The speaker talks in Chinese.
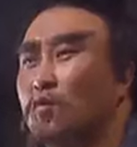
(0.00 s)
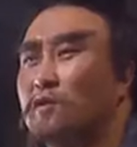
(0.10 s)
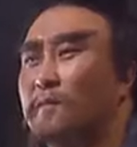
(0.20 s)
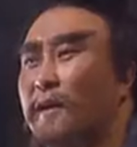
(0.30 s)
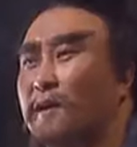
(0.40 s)

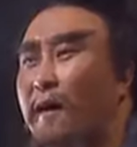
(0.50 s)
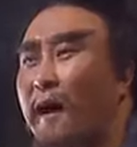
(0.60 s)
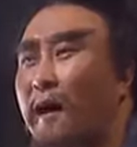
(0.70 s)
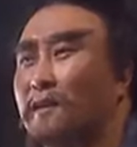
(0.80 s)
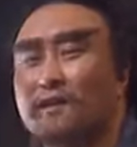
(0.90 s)
诸路之
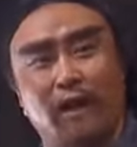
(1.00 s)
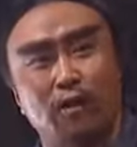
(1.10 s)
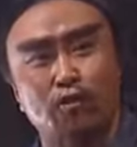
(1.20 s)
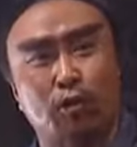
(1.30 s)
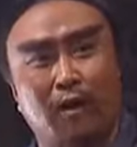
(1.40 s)
兵
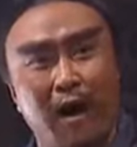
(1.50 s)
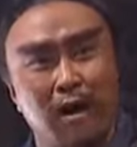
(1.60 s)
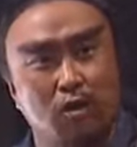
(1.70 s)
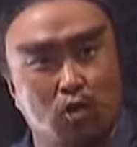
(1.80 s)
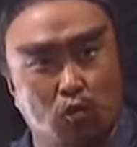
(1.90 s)
马前
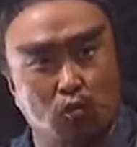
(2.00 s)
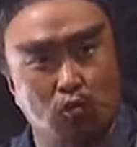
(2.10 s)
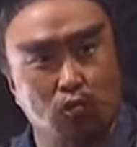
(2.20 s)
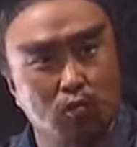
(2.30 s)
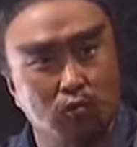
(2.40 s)
去抗
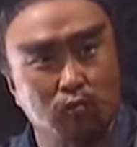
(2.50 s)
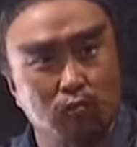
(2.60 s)
蜀，